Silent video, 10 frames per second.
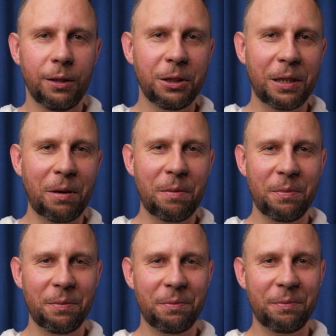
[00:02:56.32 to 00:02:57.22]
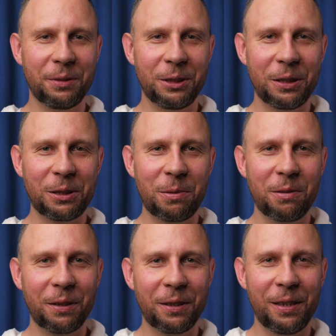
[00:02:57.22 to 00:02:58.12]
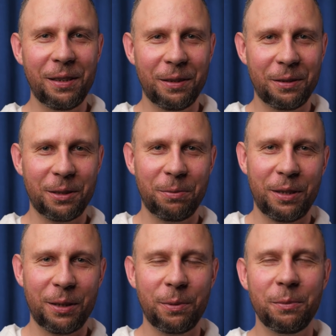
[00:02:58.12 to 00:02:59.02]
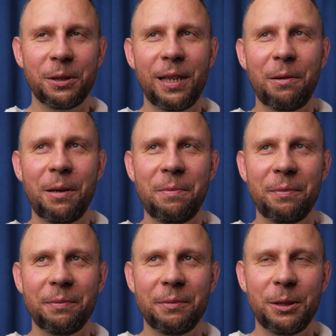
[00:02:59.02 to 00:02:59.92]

czytałem dzisiejszą Ewangelię, to sobie tak pomyślałem,